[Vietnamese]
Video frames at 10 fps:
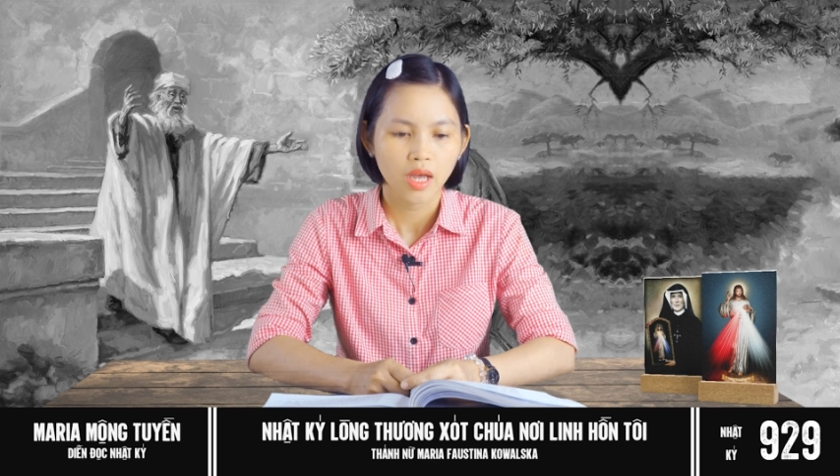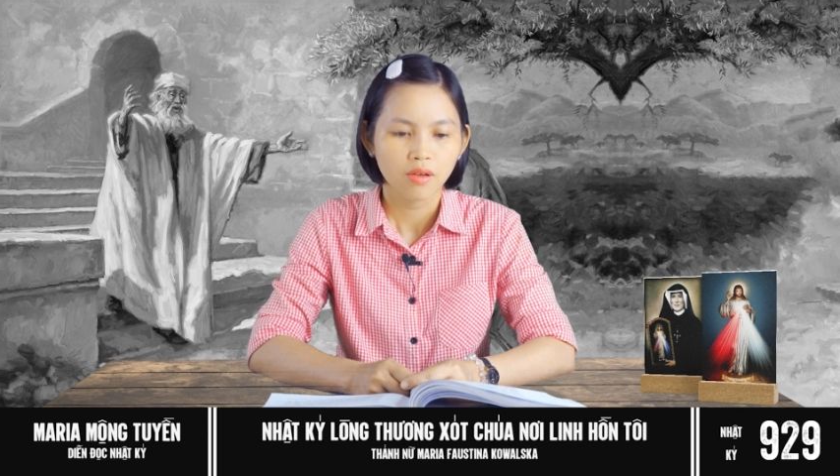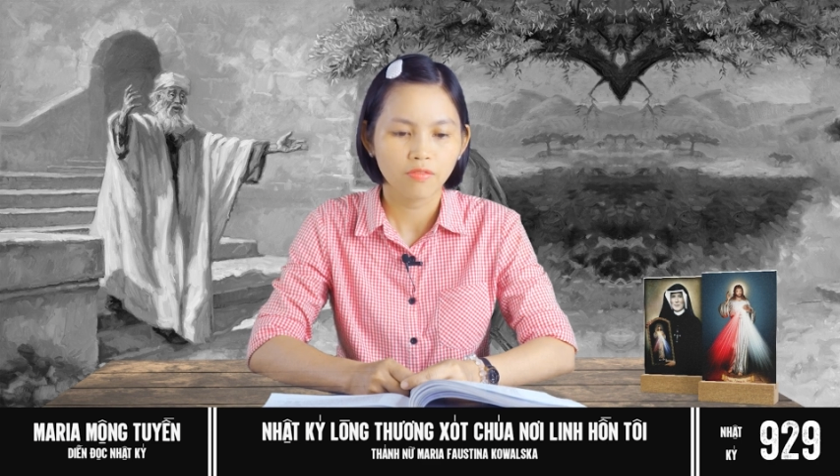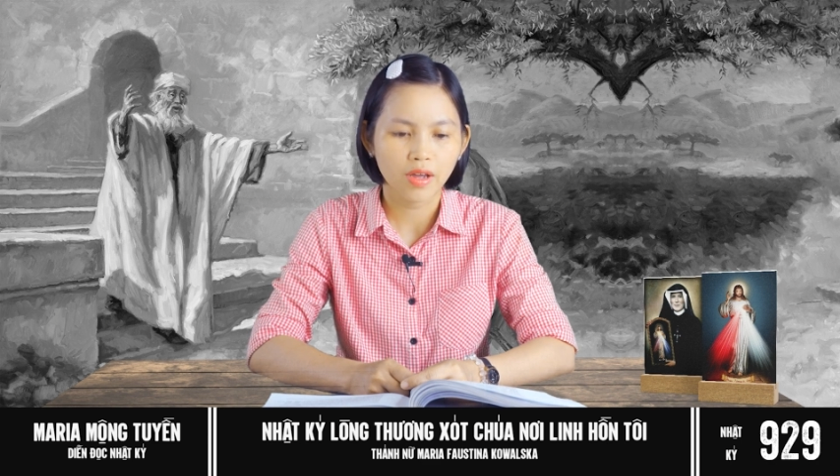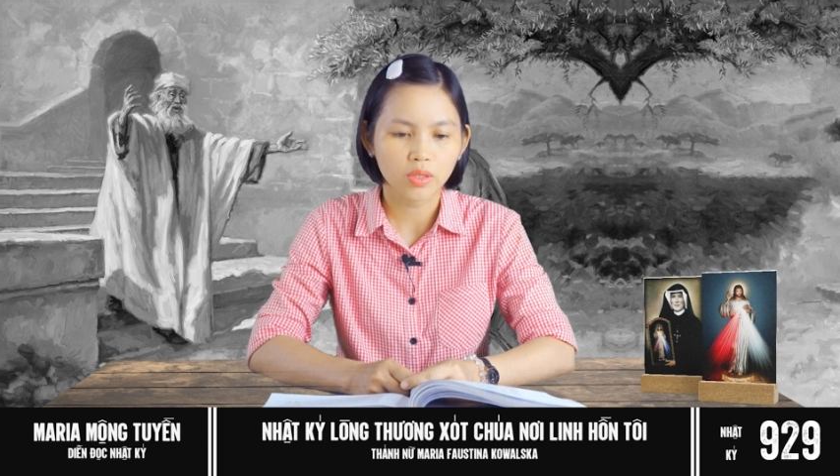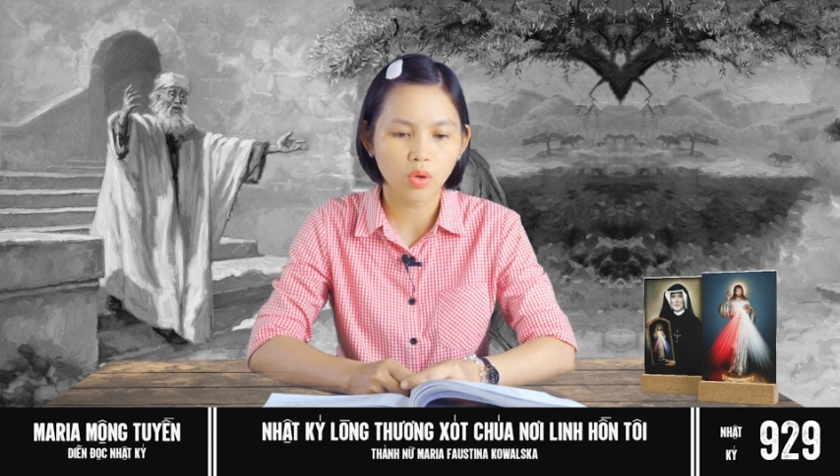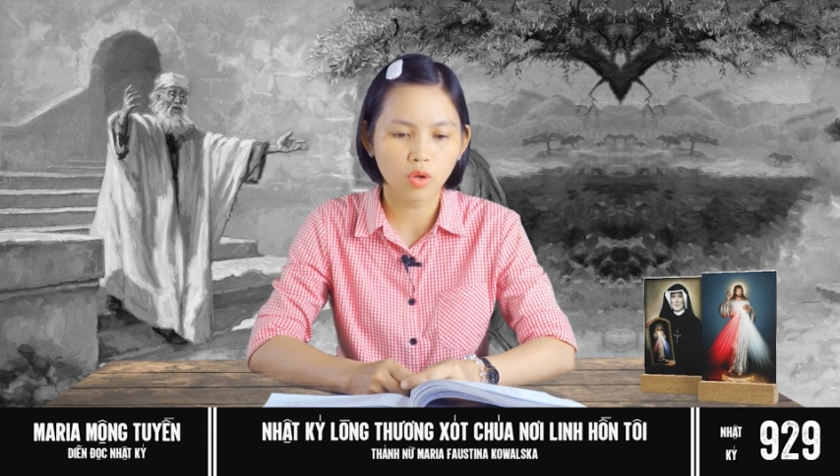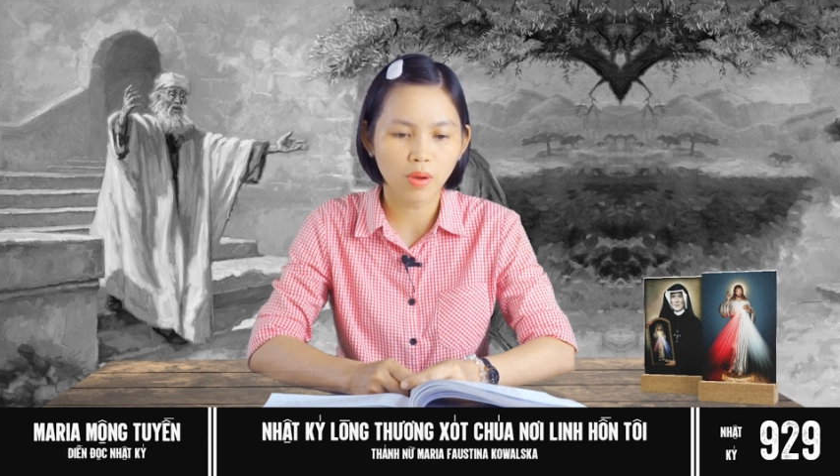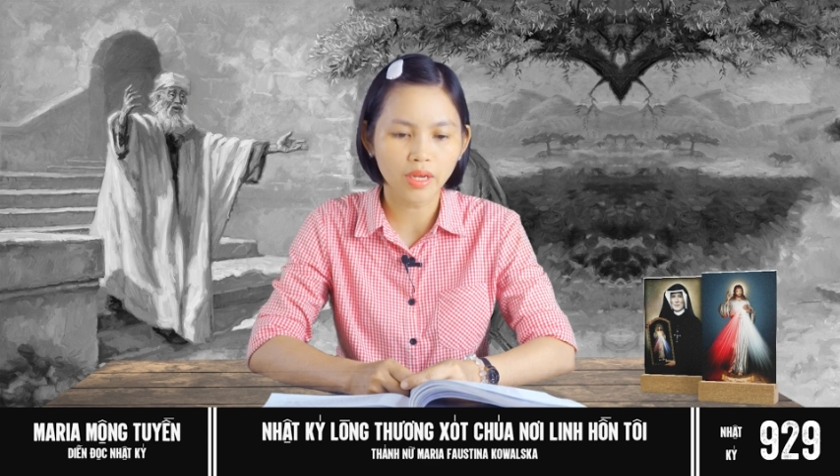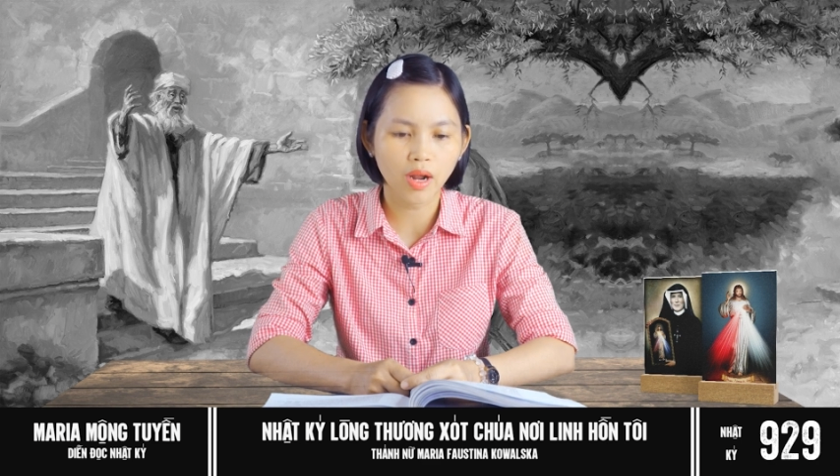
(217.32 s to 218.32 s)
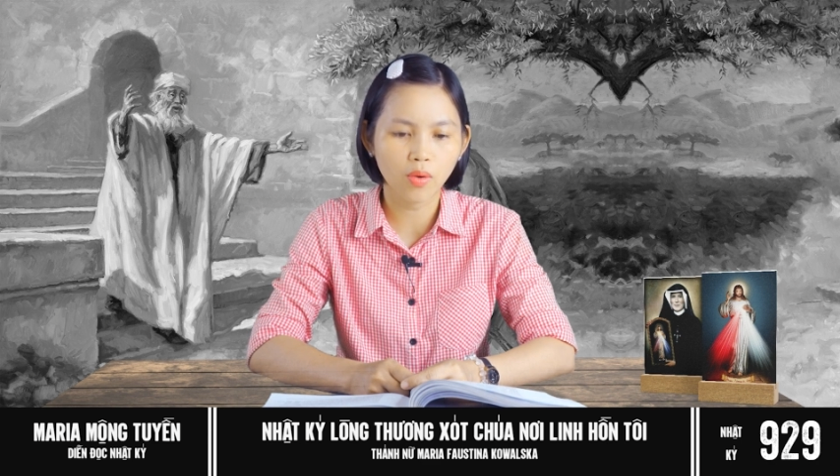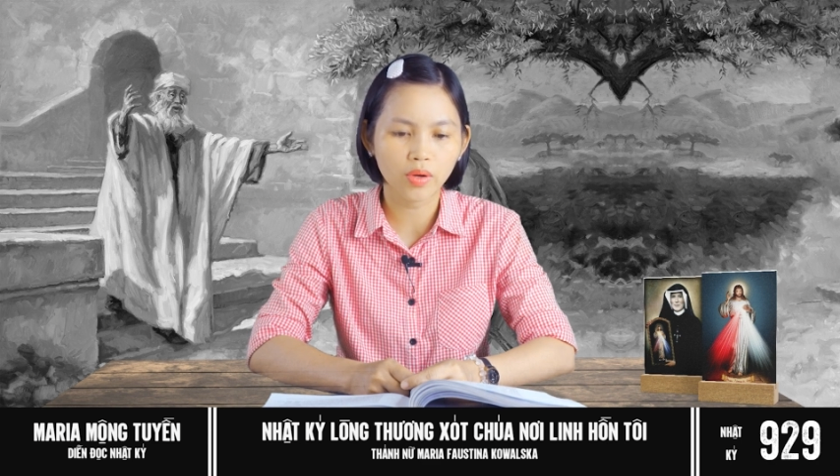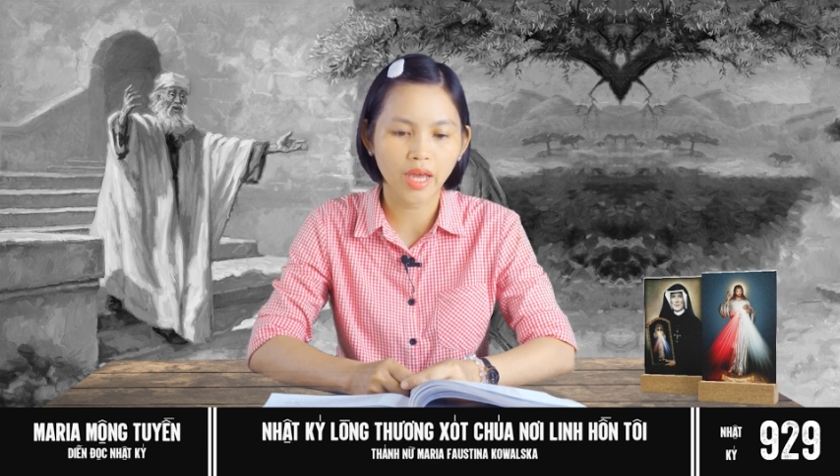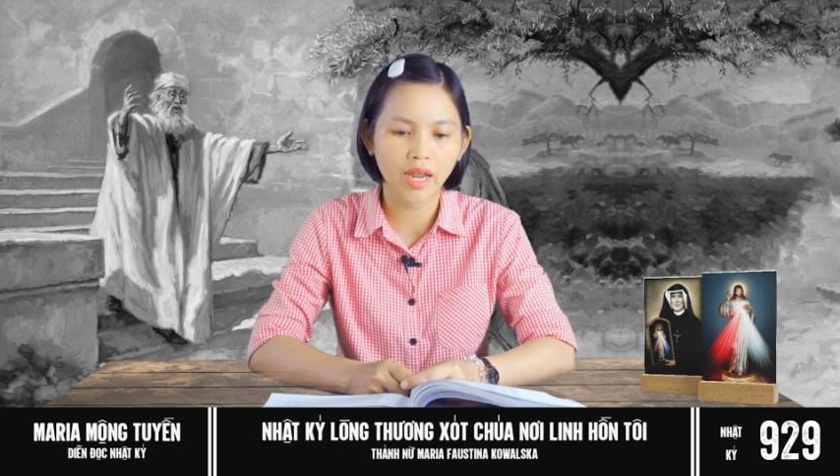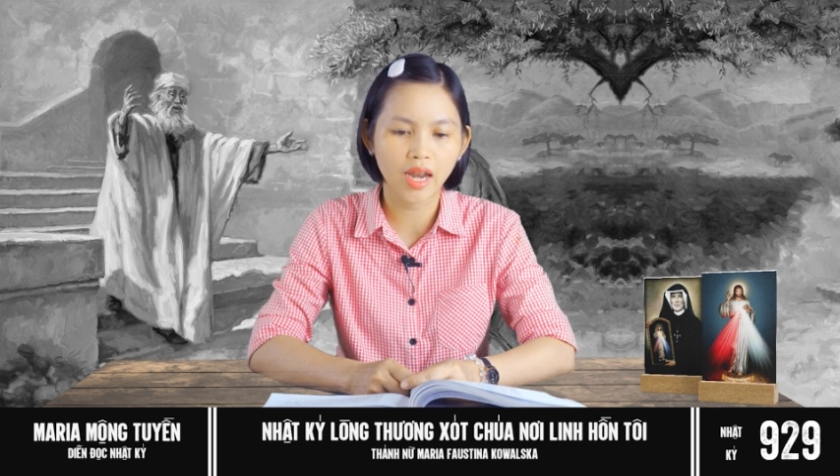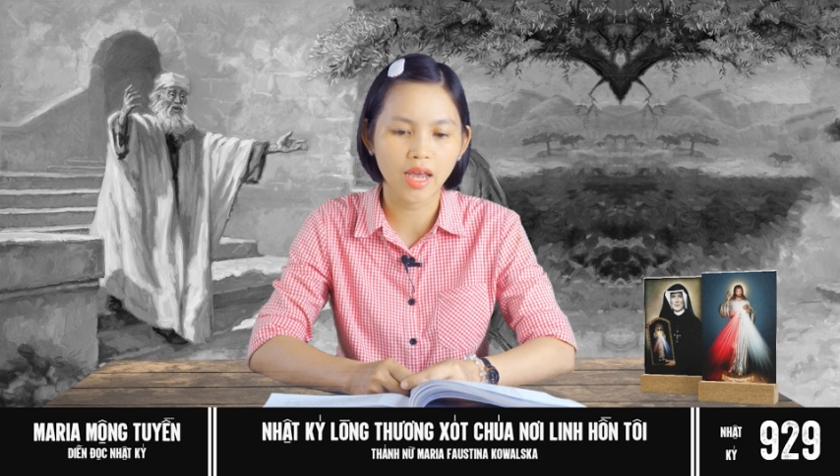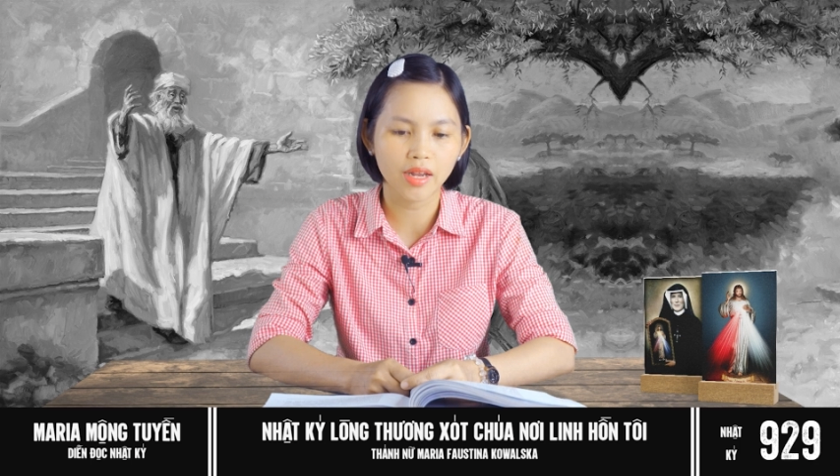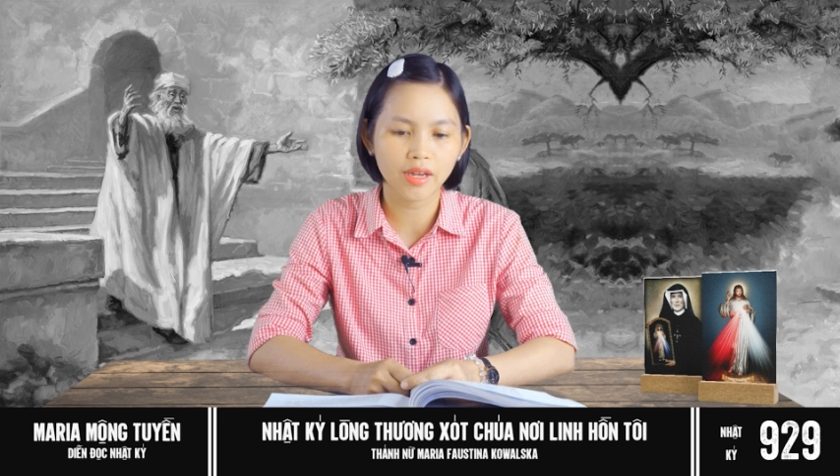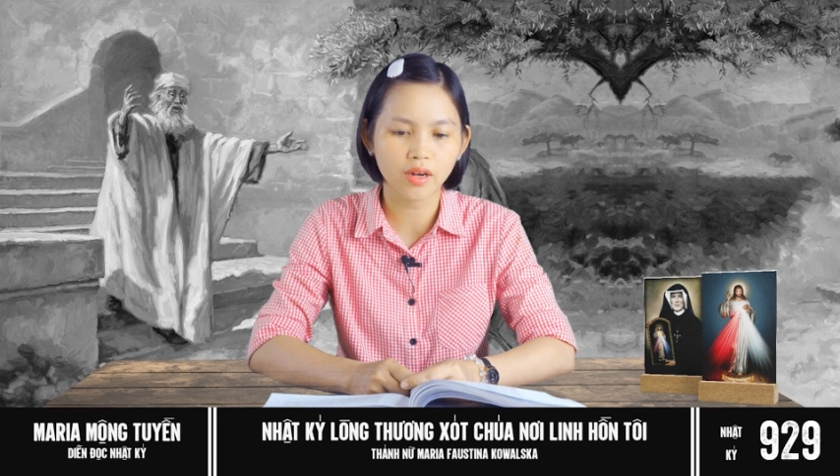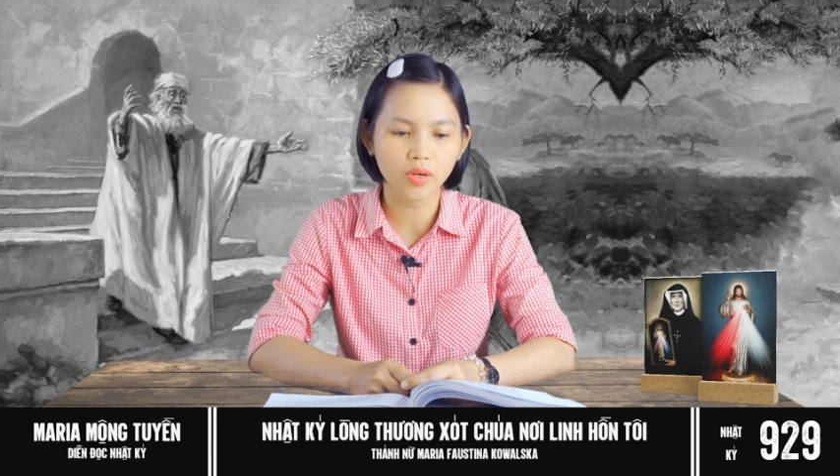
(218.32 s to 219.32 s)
Và tôi bắt đầu kể lệ những